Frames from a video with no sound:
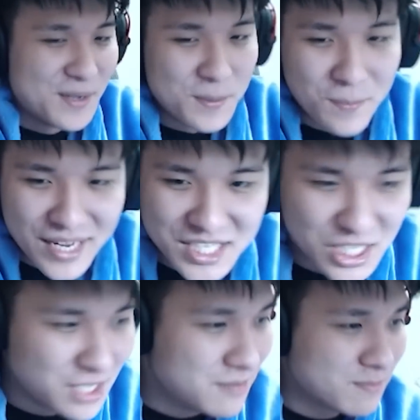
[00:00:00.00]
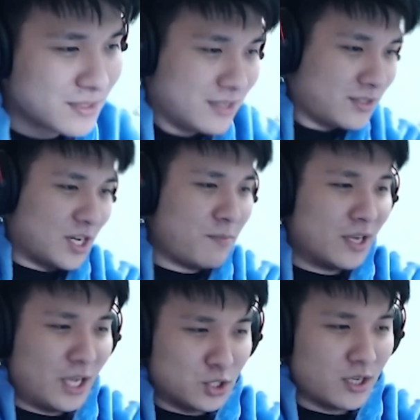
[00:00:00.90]
梅西只能帮你
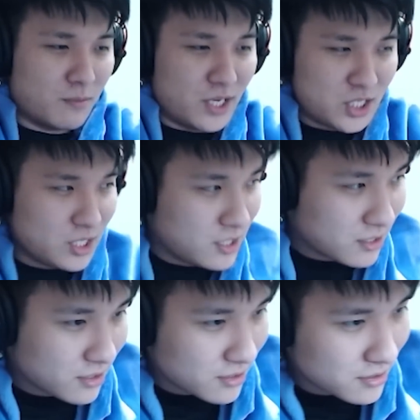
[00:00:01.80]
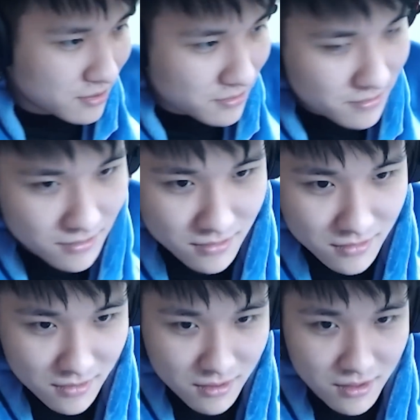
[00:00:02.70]
到这了。梅西，
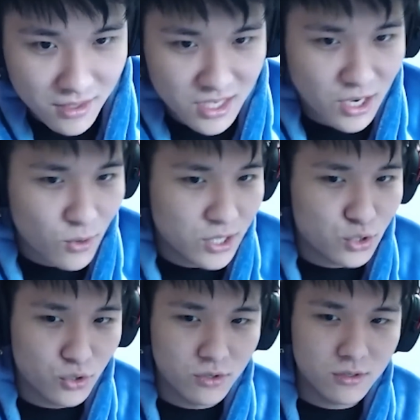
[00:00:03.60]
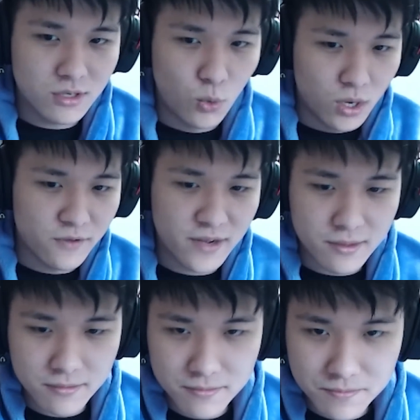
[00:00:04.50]
你这个冠军有我一
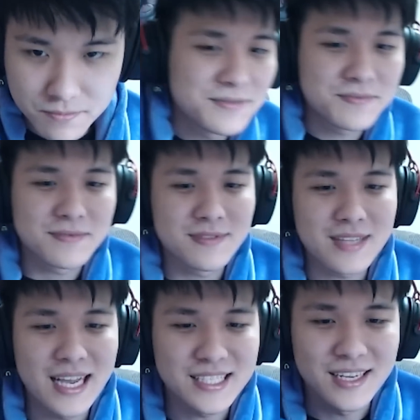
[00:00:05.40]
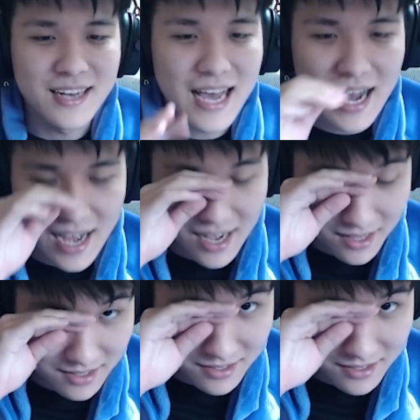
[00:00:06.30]
份，太神啦！